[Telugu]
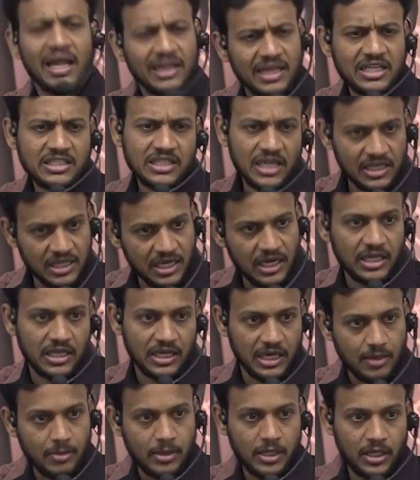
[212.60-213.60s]
ఆ దేశ అధినేత
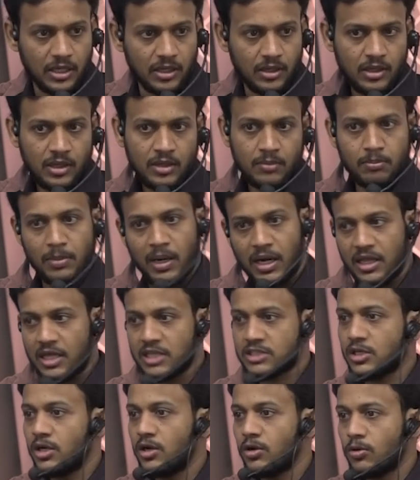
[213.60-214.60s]
కాబట్టి మన
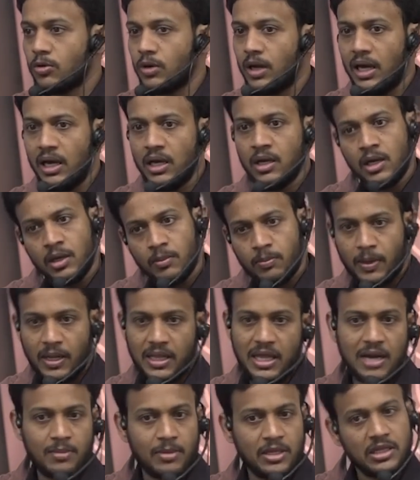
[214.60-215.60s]
దేశంలో కూడా
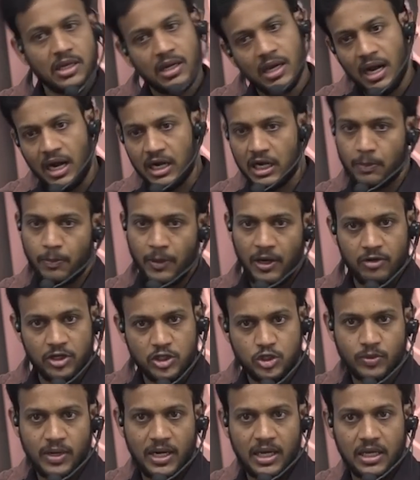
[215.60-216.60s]
ప్రధానమంత్రి గారు అట్లా
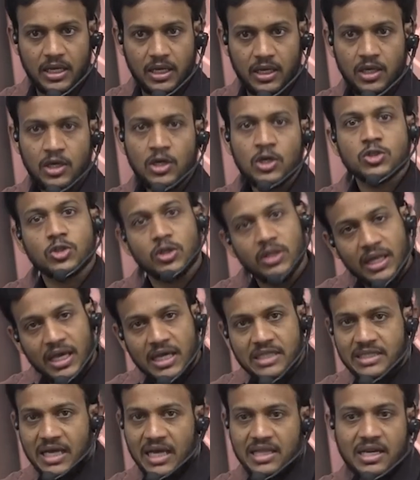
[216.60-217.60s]
పిలవచ్చు వెనక్కి సో
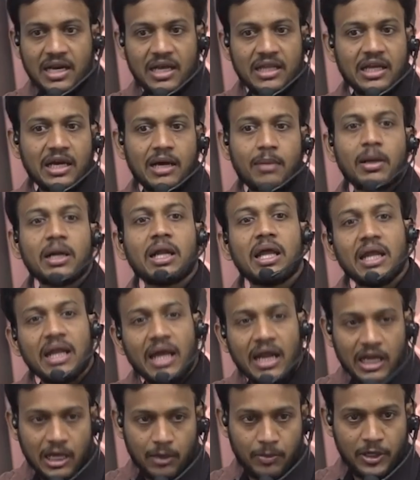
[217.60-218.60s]
దేశ అధినేత కాబట్టి ఈయన
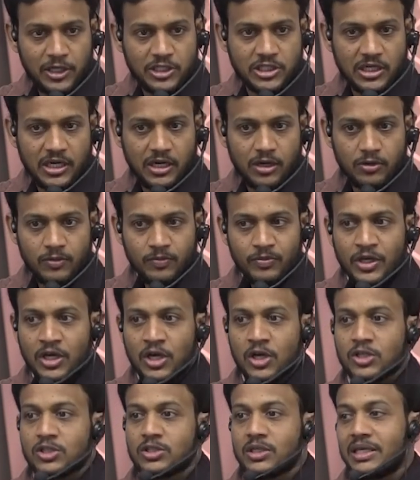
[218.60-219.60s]
వెనక్కి పిలిచినాడు
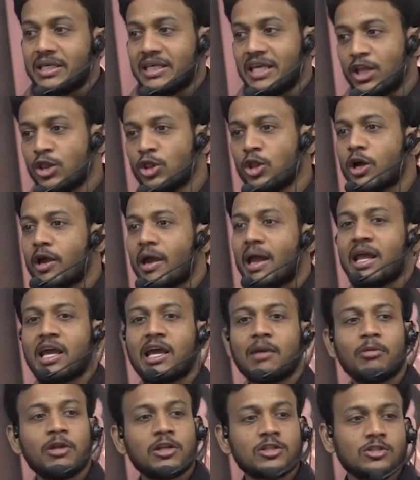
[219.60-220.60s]
ఎందుకు
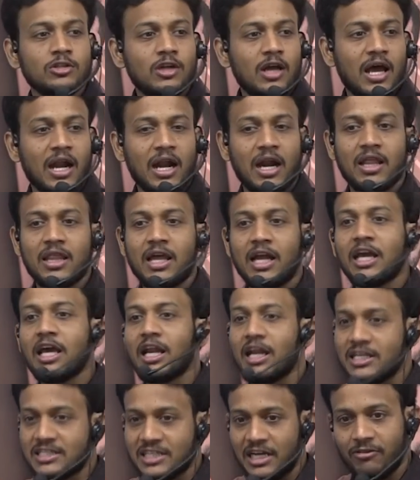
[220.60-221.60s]
వెనక్కి పిలుస్తున్నారు అన్నదానికి
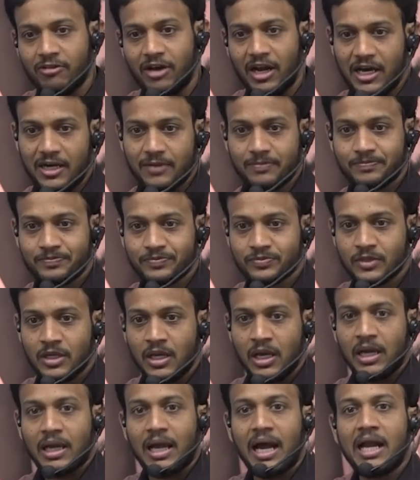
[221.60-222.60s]
రీజన్ ఇవ్వాల
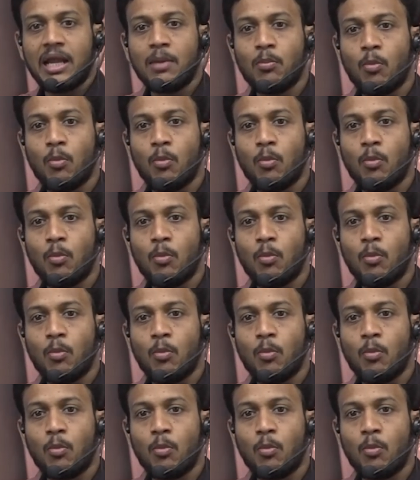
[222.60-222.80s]
కానీ